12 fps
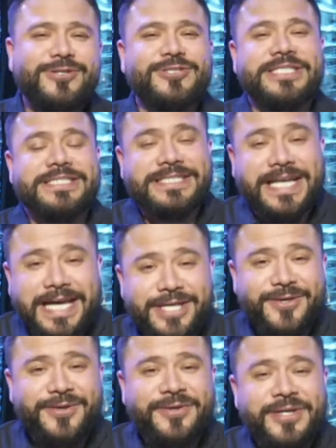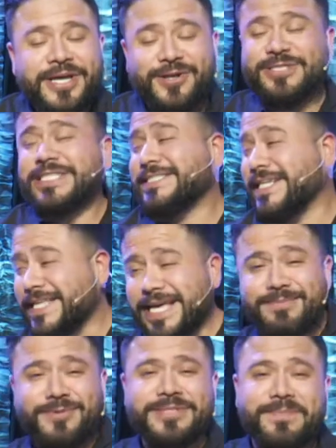Los extraño, los
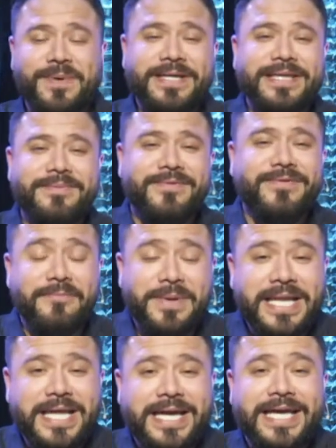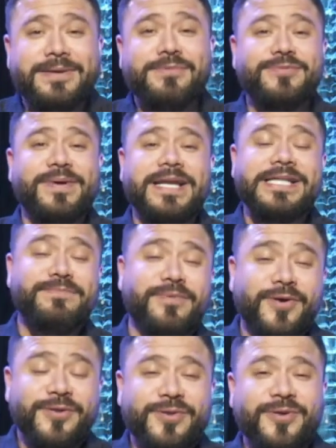extrañamos de parte de mi familia. Queremos verles
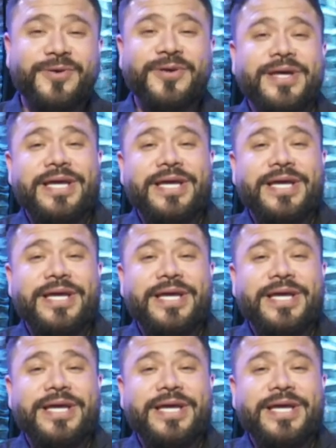pronto.